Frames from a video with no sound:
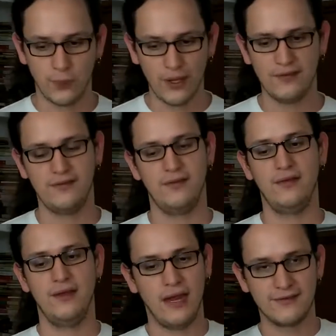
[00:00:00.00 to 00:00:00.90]

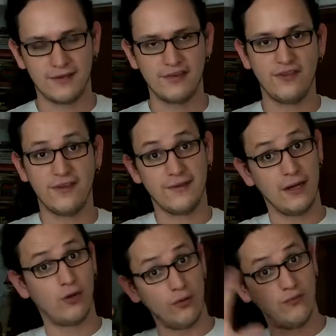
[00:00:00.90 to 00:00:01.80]
Después, las tres fases
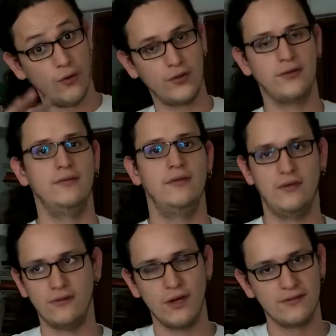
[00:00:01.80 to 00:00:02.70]
del confort,
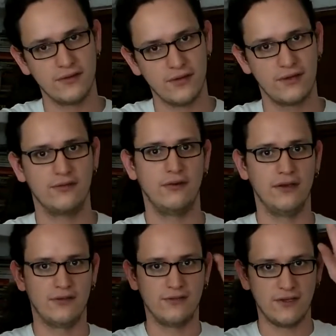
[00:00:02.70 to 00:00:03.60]
esas son las tres de atracción,
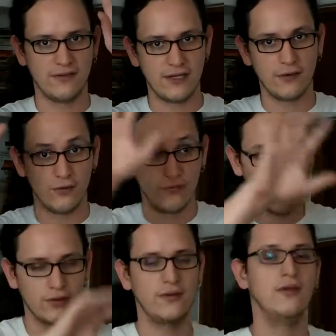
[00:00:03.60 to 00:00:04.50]
las tres fases del
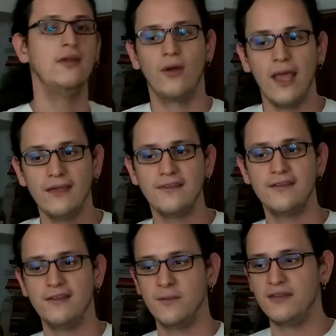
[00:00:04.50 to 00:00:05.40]
confort, lo que
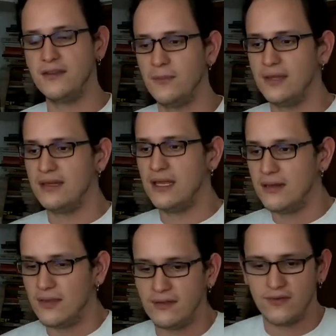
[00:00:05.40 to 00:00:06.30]
haces es básicamente
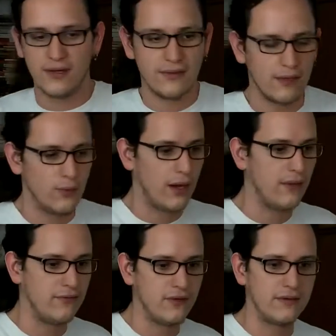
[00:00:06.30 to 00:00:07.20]
ir de diferente
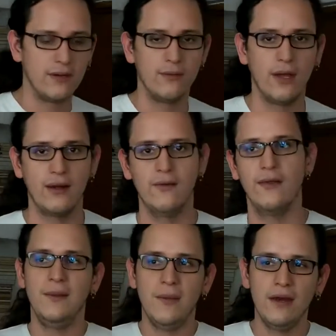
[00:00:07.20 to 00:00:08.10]
lugar a diferente lugar.
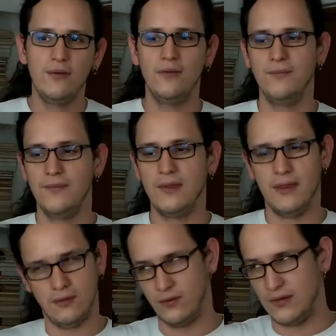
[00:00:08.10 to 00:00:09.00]
Primero,
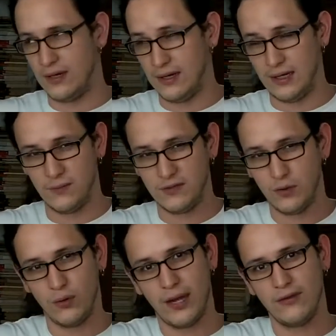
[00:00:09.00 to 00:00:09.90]
en donde en el
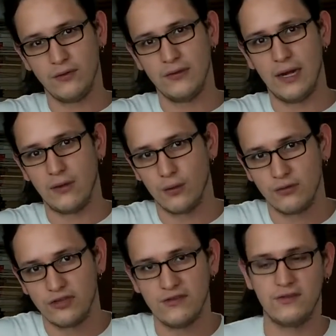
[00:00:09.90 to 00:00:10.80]
mismo lugar en donde la
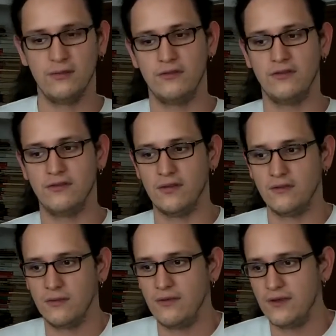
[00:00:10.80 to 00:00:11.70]
conociste, o sea, si
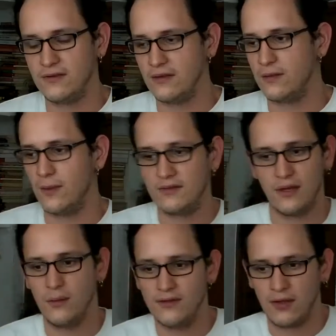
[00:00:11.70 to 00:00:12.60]
estás en una fiesta te vas
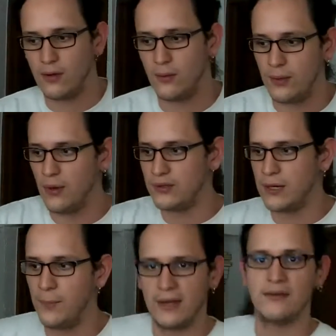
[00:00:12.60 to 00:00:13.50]
tal vez a alguna
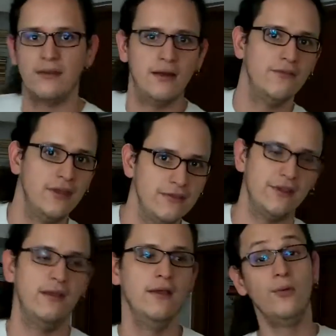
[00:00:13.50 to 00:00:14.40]
otra parte de la
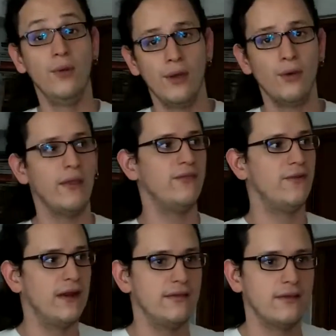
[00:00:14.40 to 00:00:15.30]
fiesta, luego a
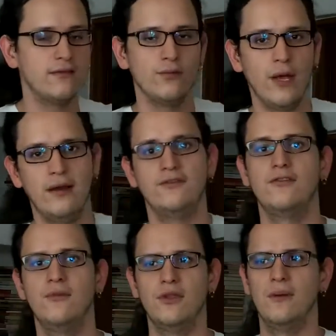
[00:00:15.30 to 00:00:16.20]
diferentes
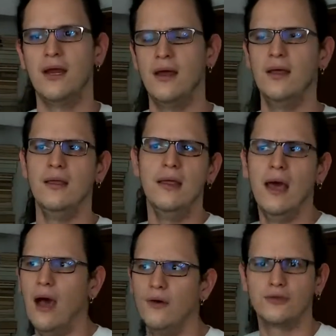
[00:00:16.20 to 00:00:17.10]
lugares, como llevarla
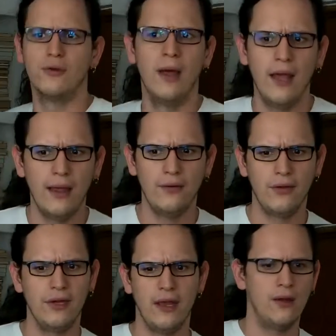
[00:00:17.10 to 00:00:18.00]
a otro bar
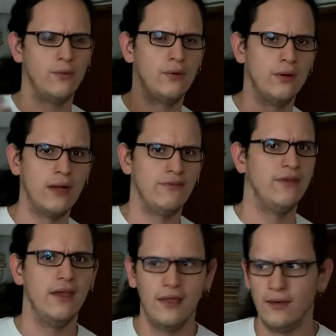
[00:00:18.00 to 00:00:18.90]
o ir a algún
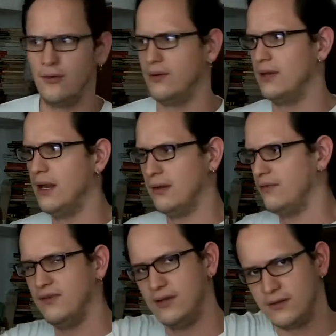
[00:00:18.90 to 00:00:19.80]
café o ir a
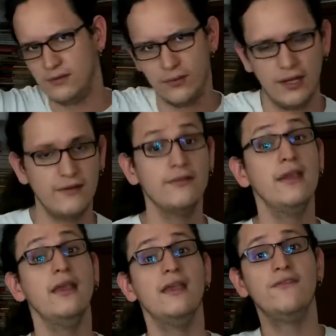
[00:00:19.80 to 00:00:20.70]
diferentes lugares
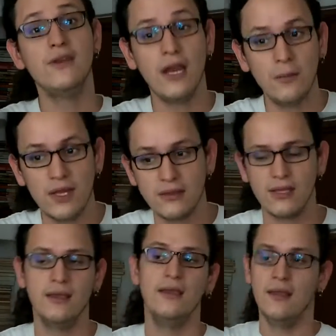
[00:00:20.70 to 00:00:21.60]
y
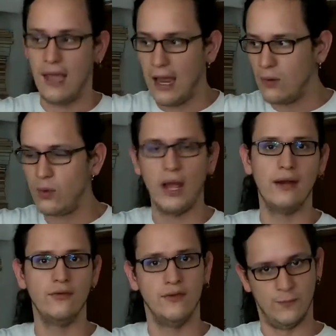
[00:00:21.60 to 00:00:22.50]
finalmente al
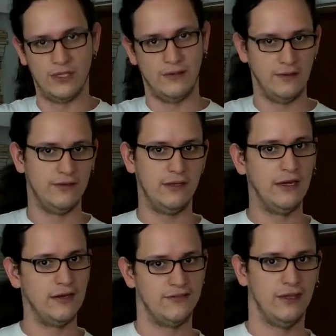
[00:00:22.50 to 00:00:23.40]
lugar en donde pretendes
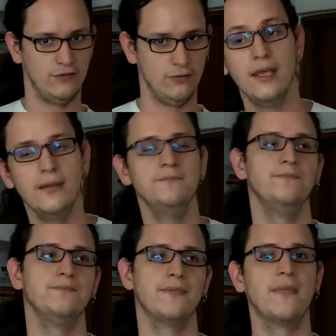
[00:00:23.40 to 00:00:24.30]
tener sexo. Y